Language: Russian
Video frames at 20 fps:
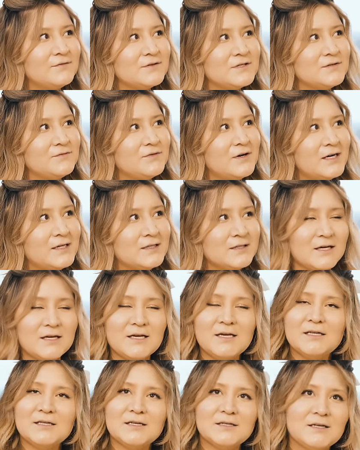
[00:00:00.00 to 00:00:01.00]
вызывает
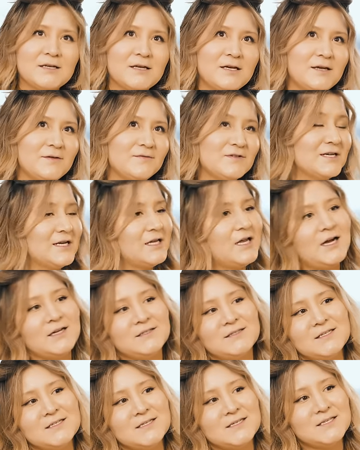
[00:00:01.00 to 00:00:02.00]
какие-то такие
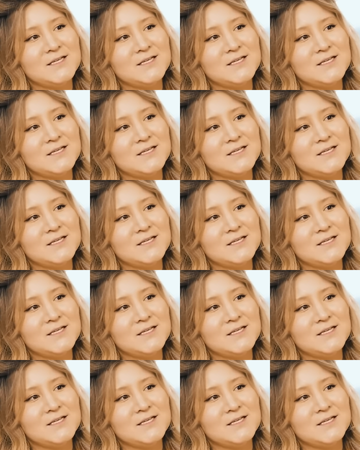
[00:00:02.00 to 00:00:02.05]
взгляды со